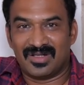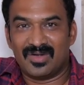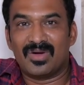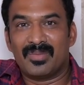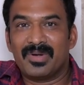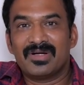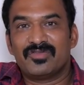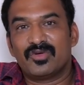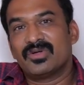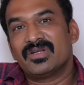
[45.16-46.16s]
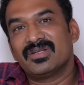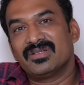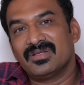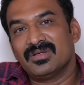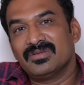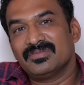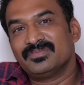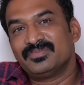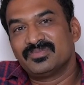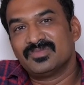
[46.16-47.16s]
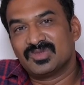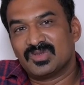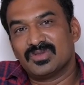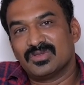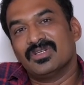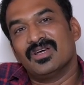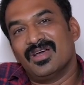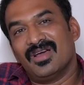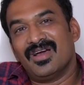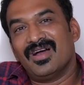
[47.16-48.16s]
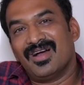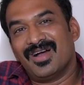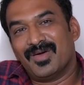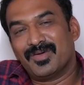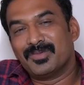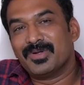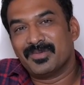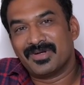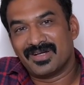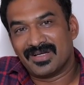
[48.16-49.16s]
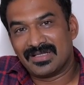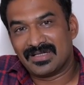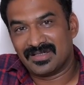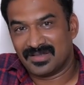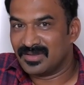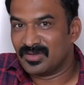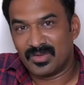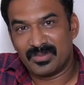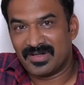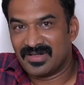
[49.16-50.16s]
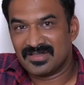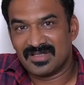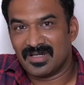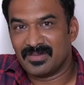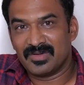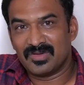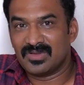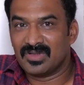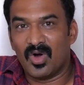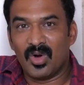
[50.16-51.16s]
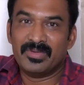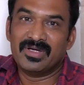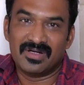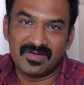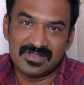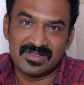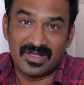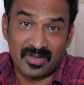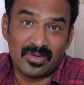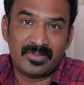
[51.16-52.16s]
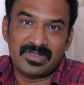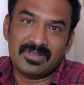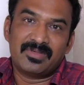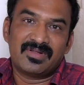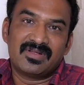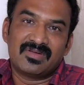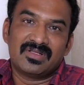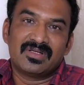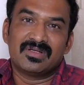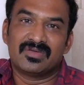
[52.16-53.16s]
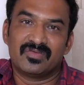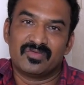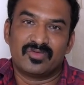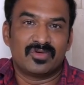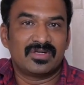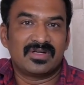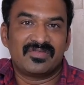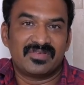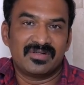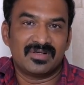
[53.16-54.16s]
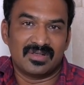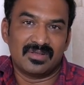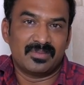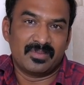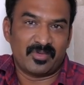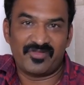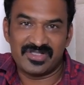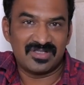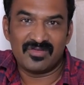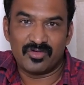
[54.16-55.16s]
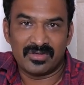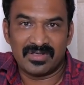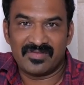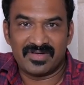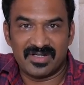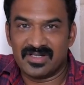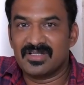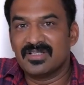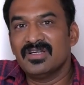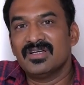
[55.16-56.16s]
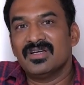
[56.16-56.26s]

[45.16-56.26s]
என்னோடய அப்பாவுக்கு ஃபோட்டோ எடுக்க தெரியும் ஸோ அவர் மூலமாக நான் கற்றுக்கிட்டேன் என்னோடய பிரதர்ஸ் எல்லாமே வந்து ஹாபியாக வச்சுருந்தேன் என்னோடய பெரிய பிரதர் வந்து ஃபோட்டோகிராஃபர் ப்ரொஃபஷ்னல் ஃபோட்டோகிராஃபர் கிடையாது